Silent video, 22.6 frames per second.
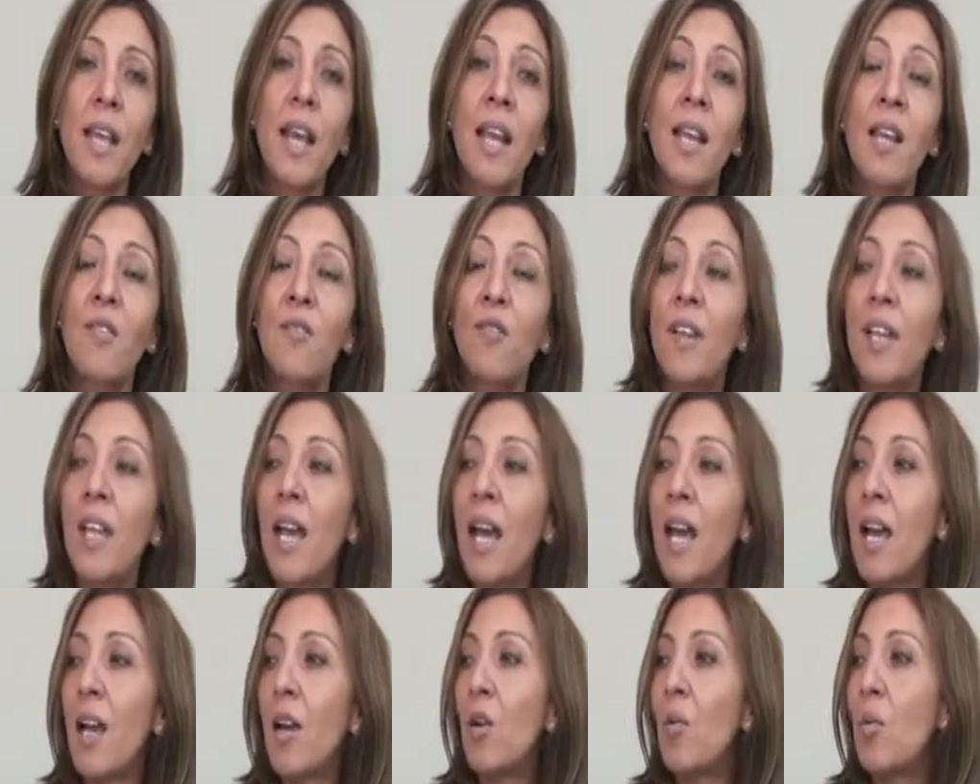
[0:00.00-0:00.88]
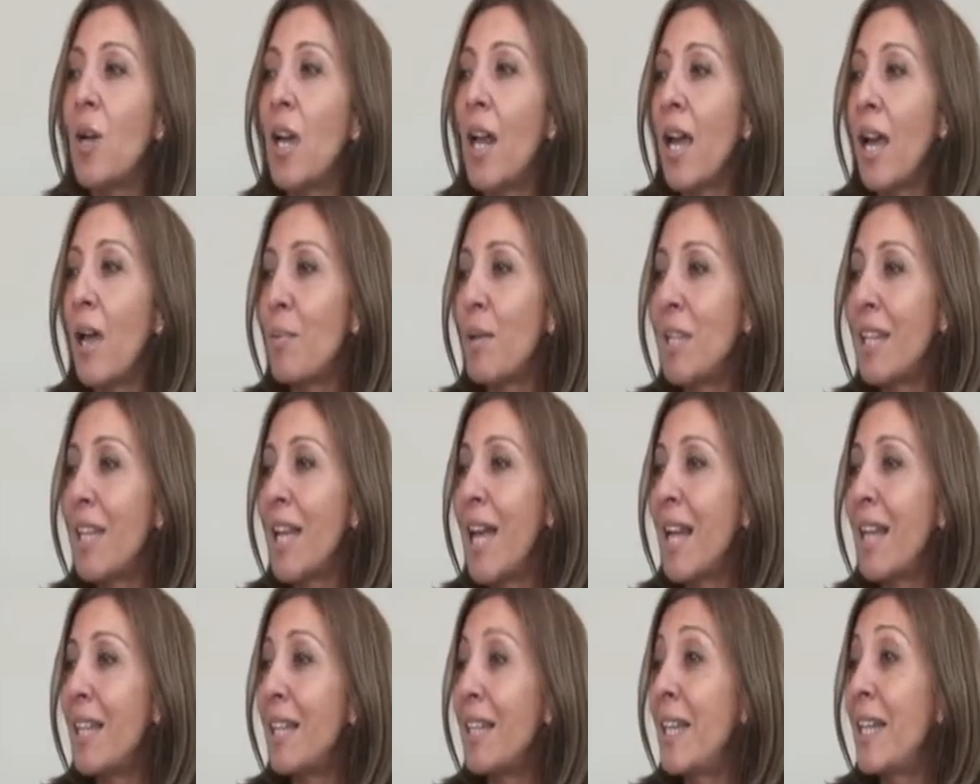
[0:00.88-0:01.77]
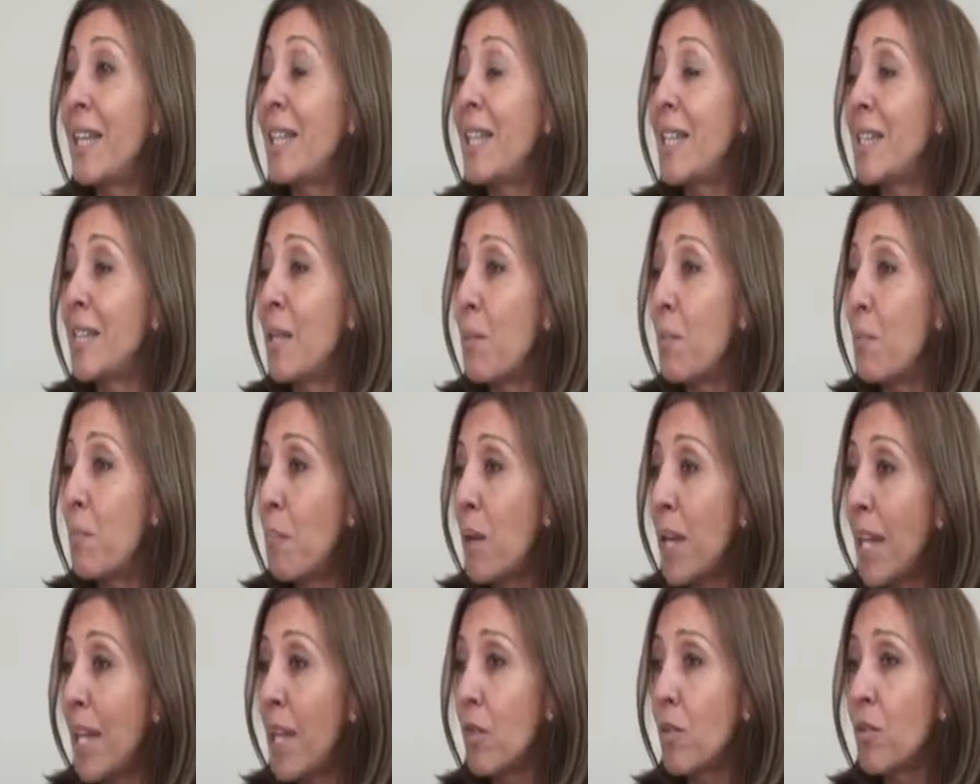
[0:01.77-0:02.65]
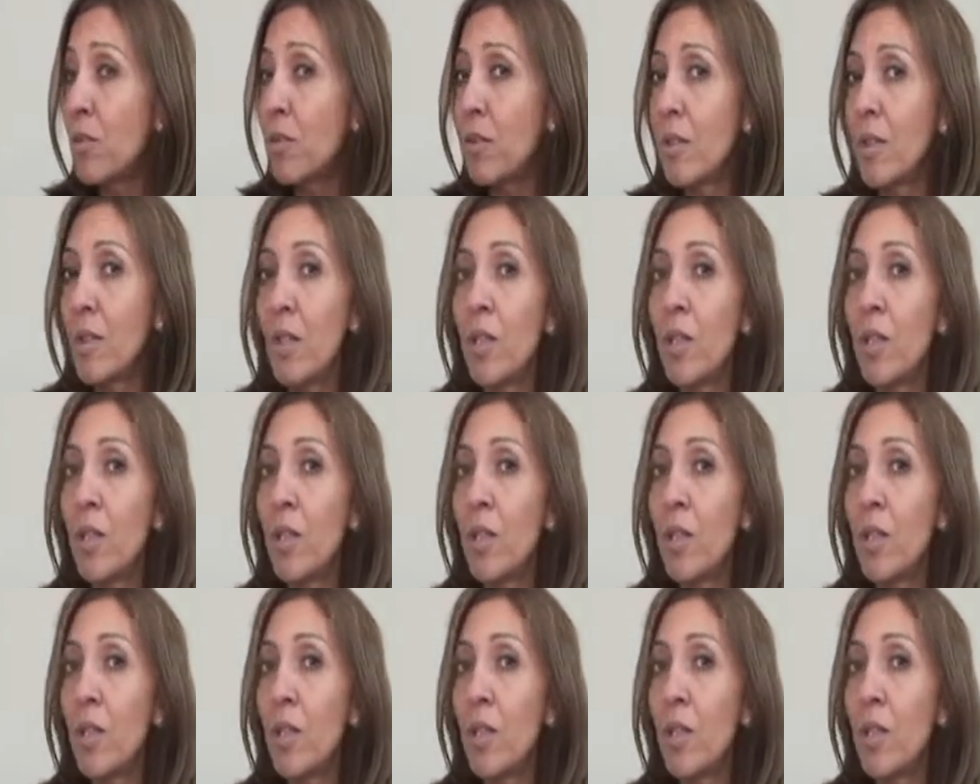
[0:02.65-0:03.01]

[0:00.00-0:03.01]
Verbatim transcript: calificada como la capital del desempleo,